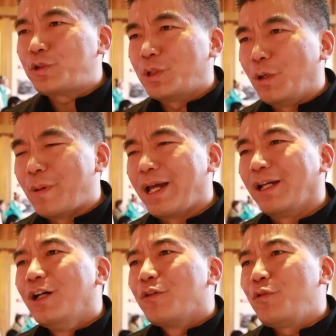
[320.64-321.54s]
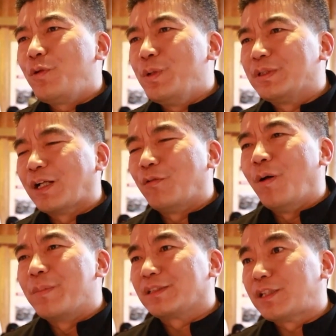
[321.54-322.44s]
Тушеная свинина
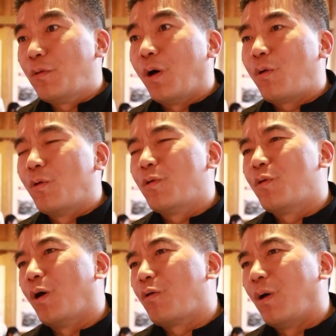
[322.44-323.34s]
означает, что наша жизнь